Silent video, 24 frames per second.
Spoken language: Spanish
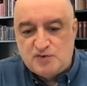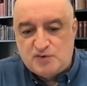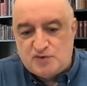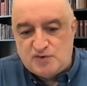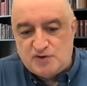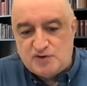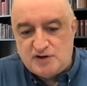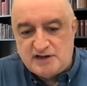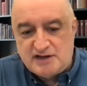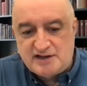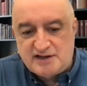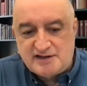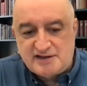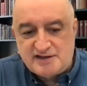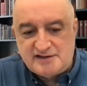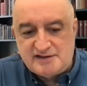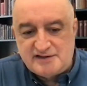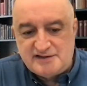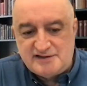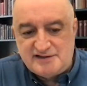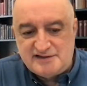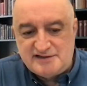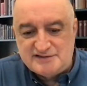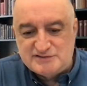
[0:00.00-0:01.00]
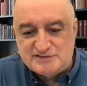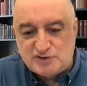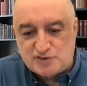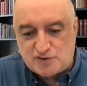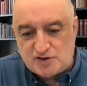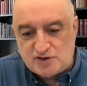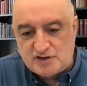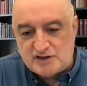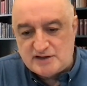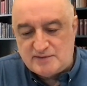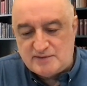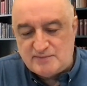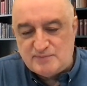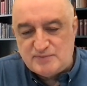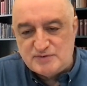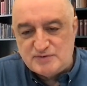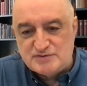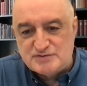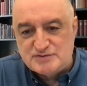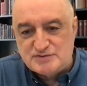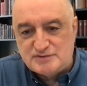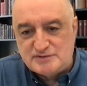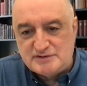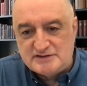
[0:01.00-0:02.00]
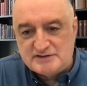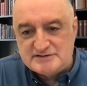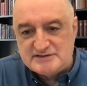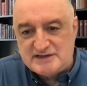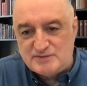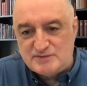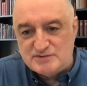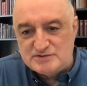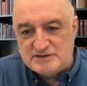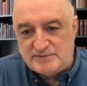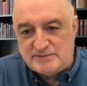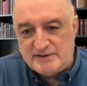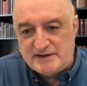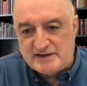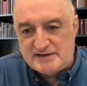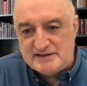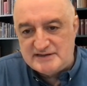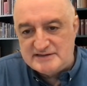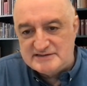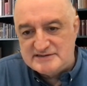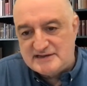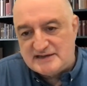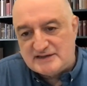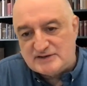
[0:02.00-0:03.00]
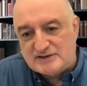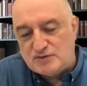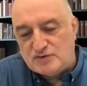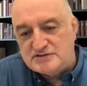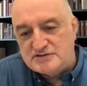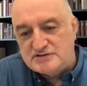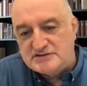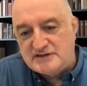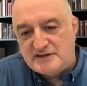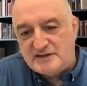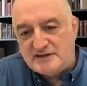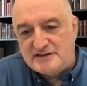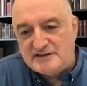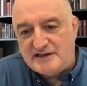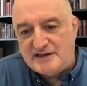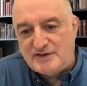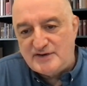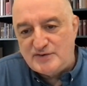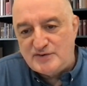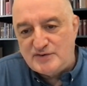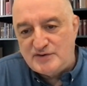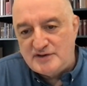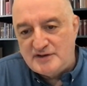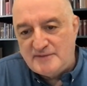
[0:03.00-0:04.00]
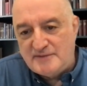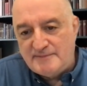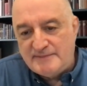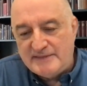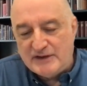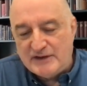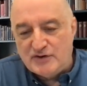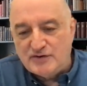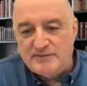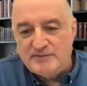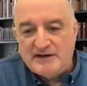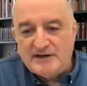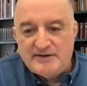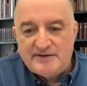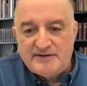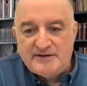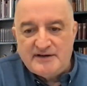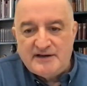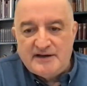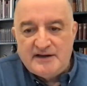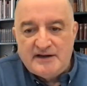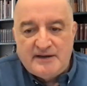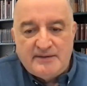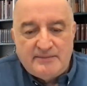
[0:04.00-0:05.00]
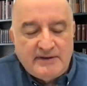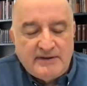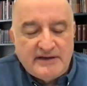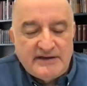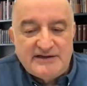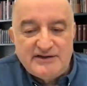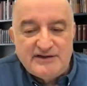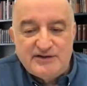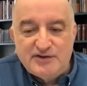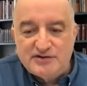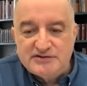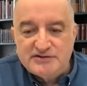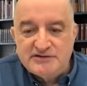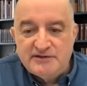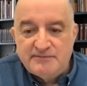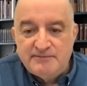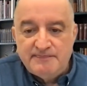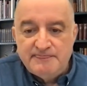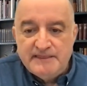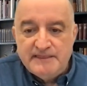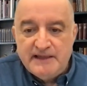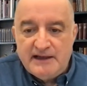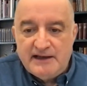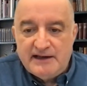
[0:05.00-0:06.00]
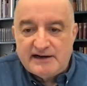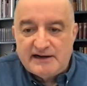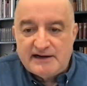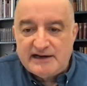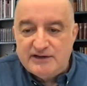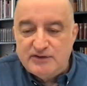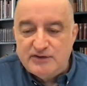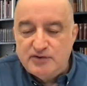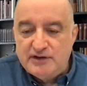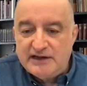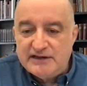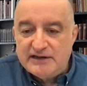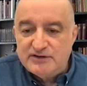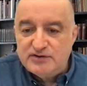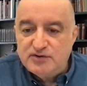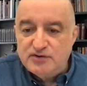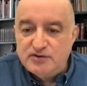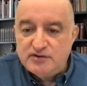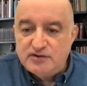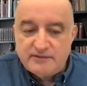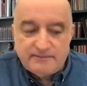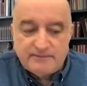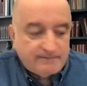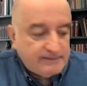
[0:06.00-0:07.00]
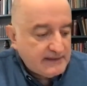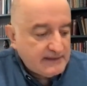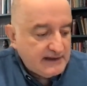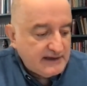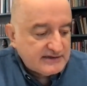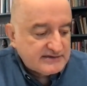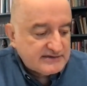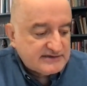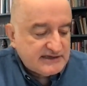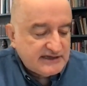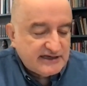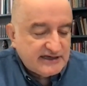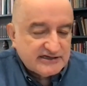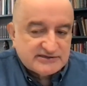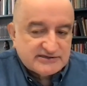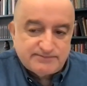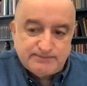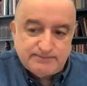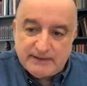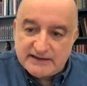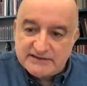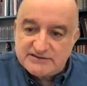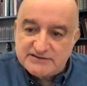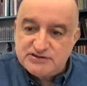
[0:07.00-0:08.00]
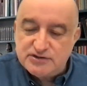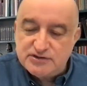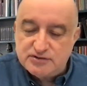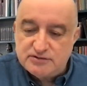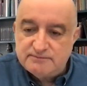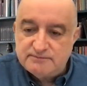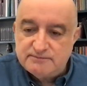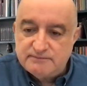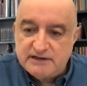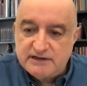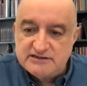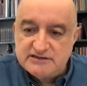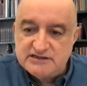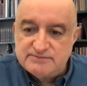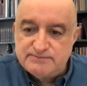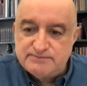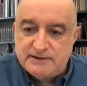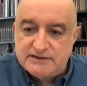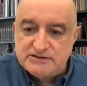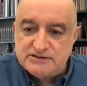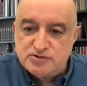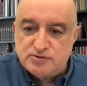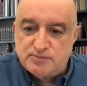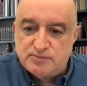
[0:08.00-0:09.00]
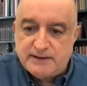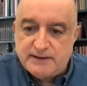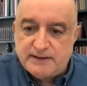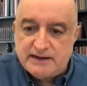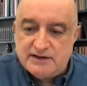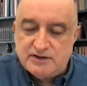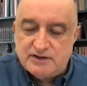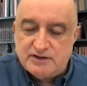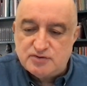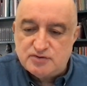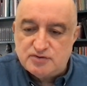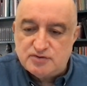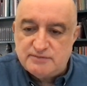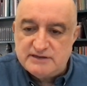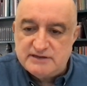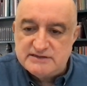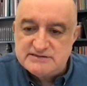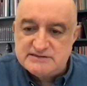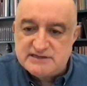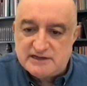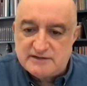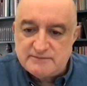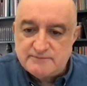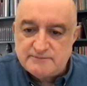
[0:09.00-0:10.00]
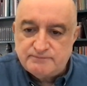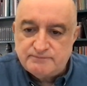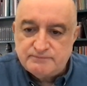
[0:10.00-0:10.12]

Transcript: Hola, eh, soy Roy Campos. Hoy estamos a viernes 14 de enero de 2022, reanudando este espacio, este espacio para el economista,